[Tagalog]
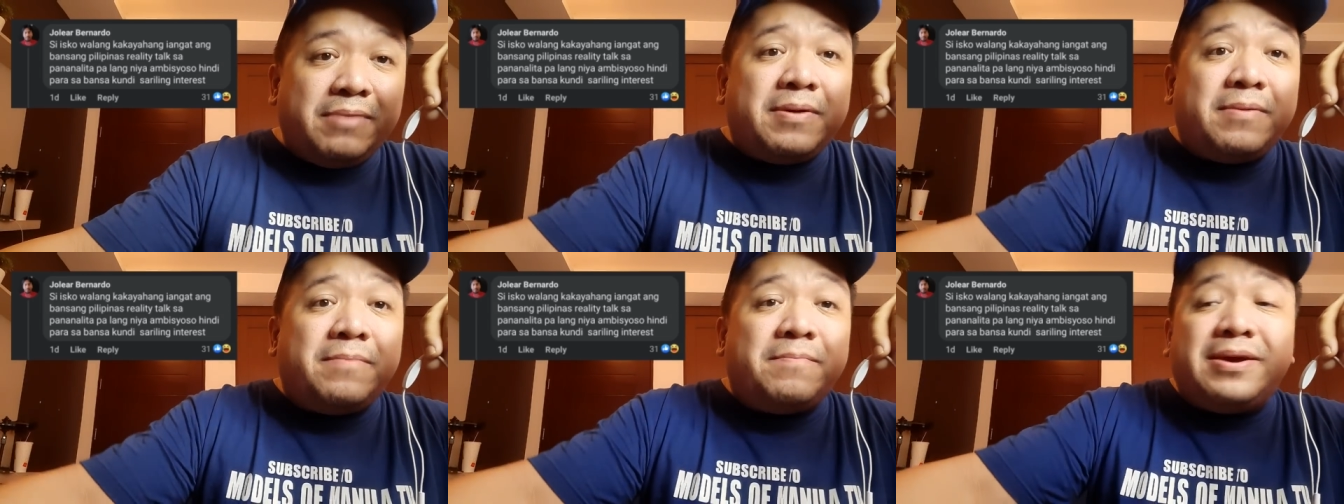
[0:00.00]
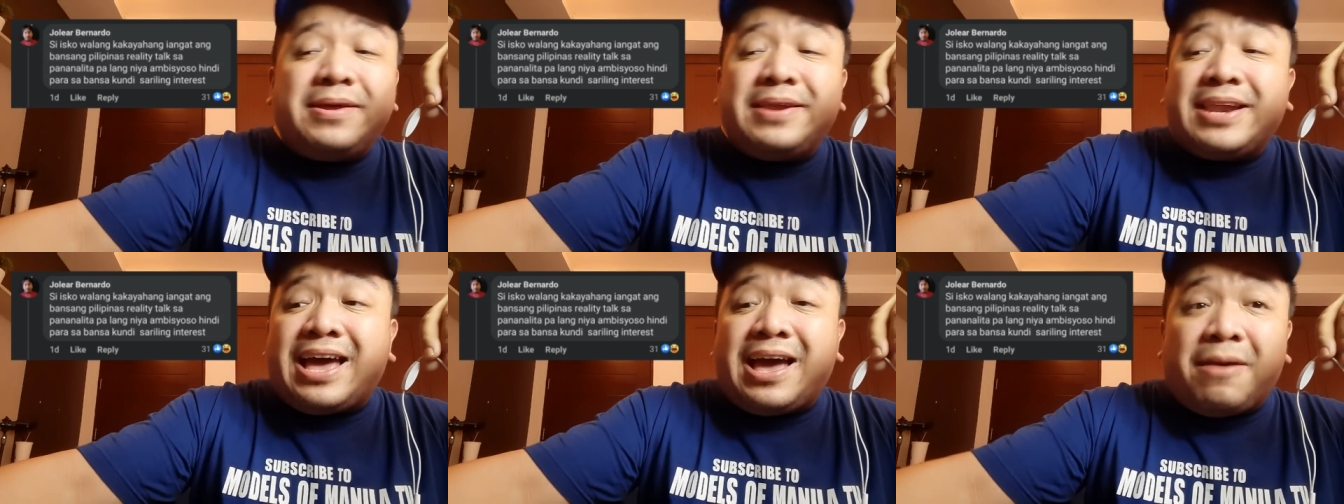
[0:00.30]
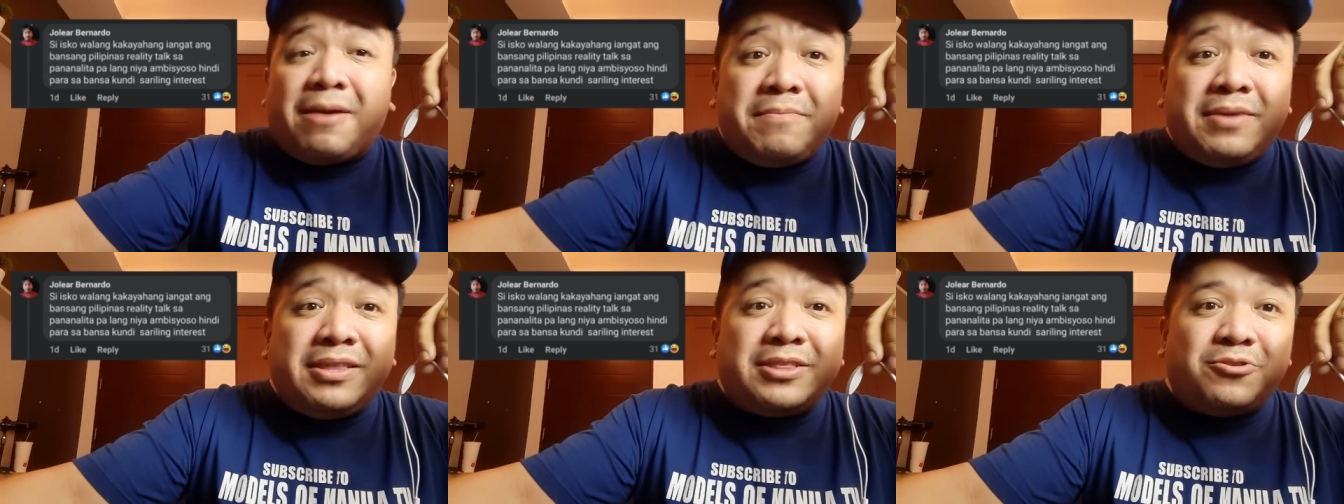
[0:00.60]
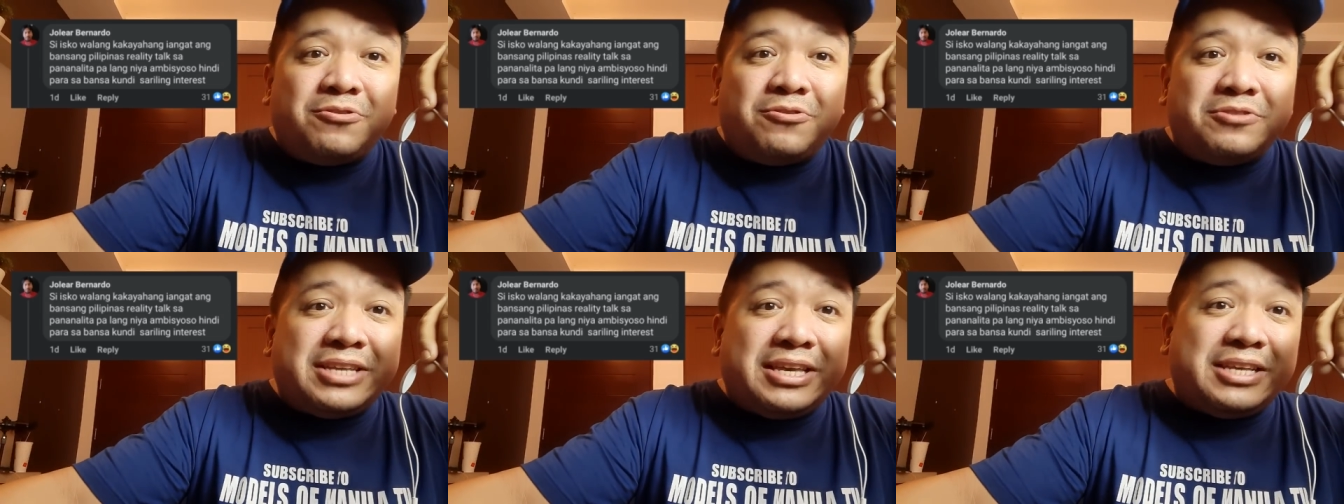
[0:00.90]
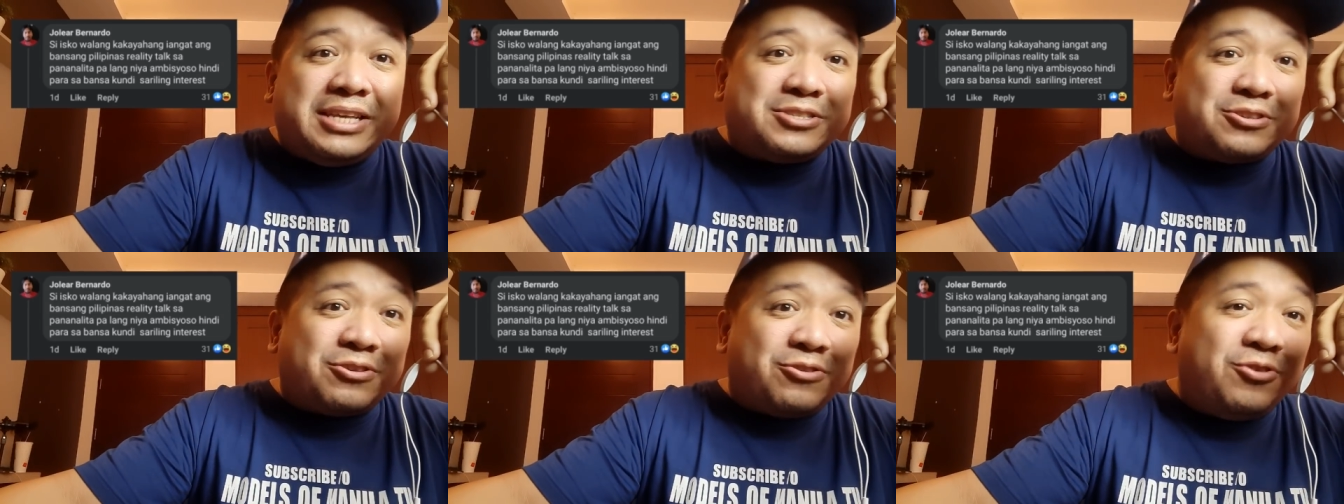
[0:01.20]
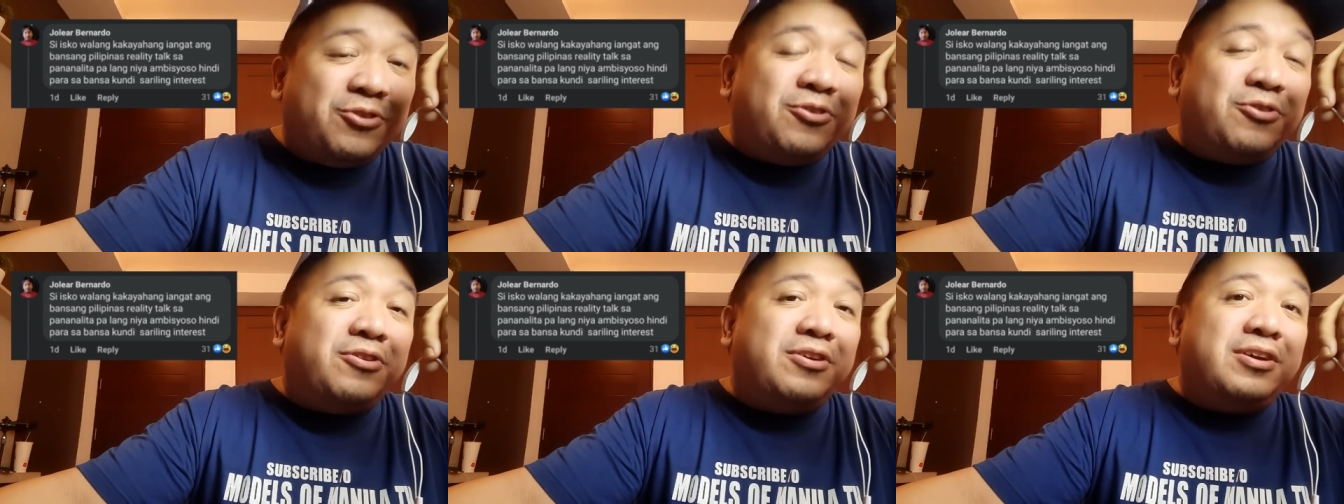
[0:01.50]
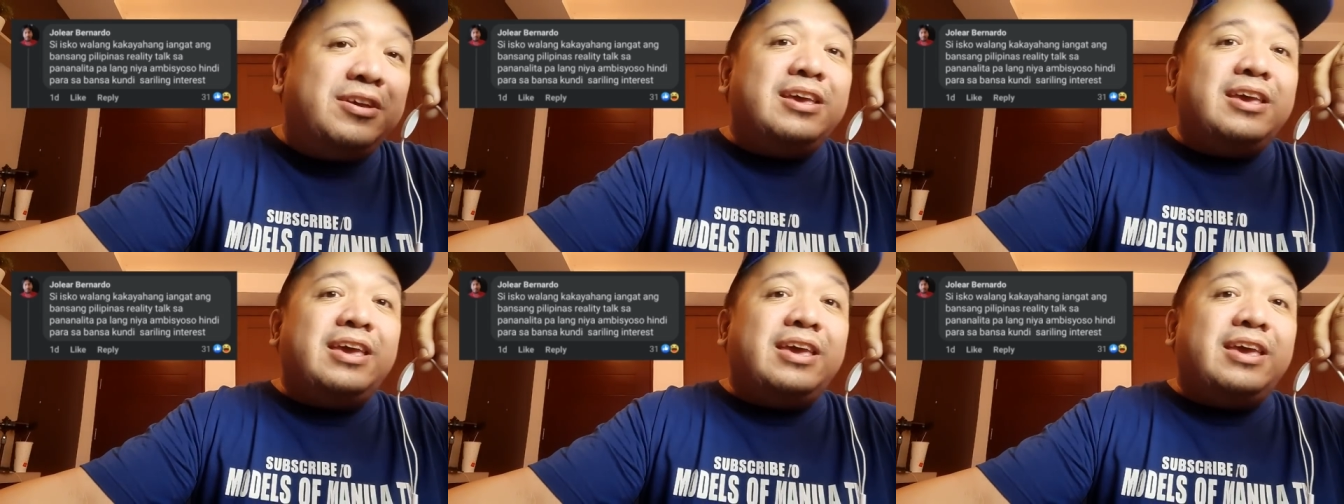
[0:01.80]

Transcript: marami tong si Isko.